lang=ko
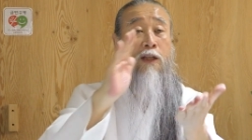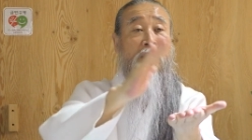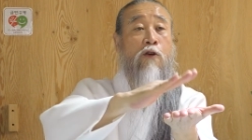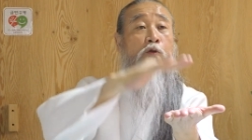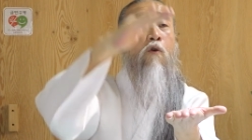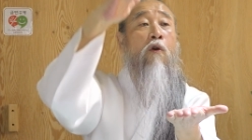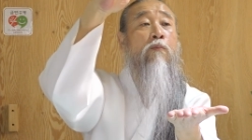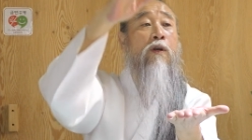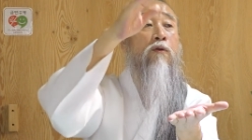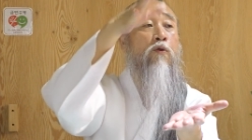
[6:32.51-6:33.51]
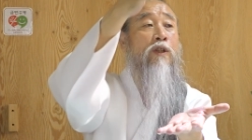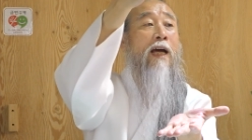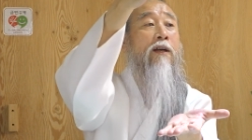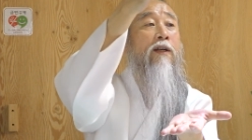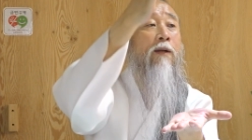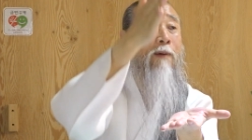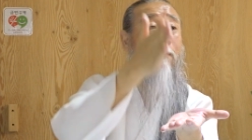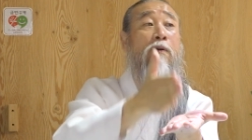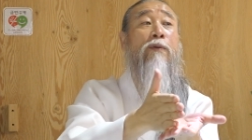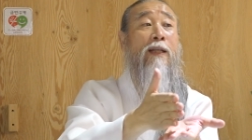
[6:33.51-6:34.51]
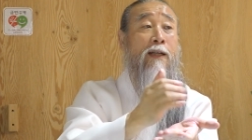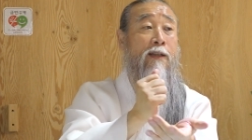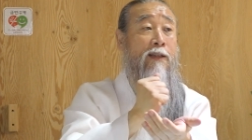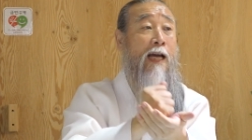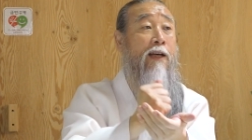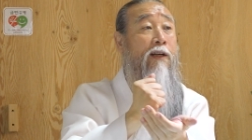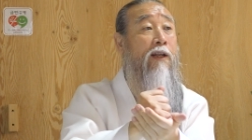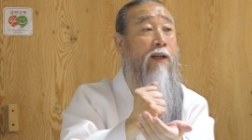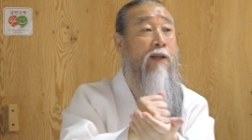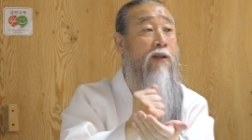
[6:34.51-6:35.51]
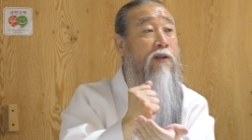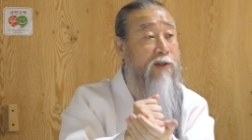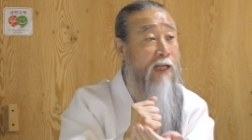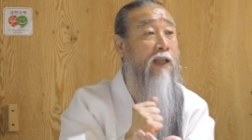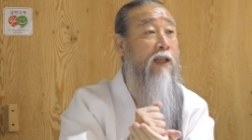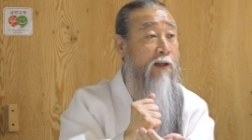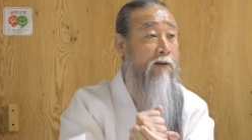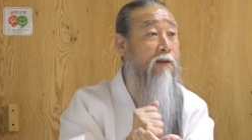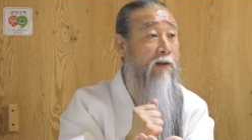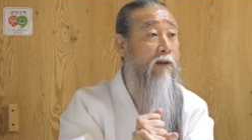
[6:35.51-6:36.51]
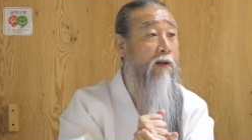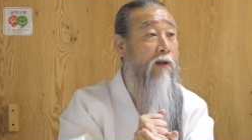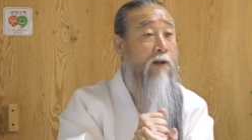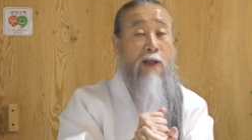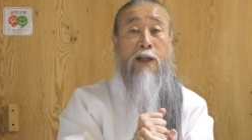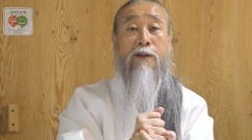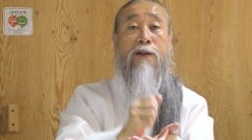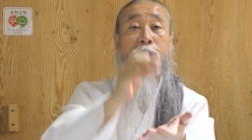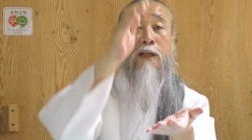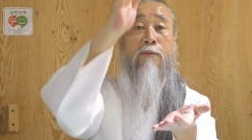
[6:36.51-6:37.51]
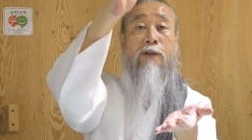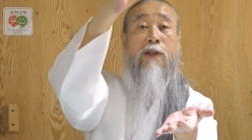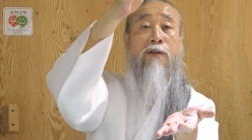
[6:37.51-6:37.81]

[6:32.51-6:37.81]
있고 없는 것도 자연의 방법이다. 자연의 현상이에요. 있는 사람은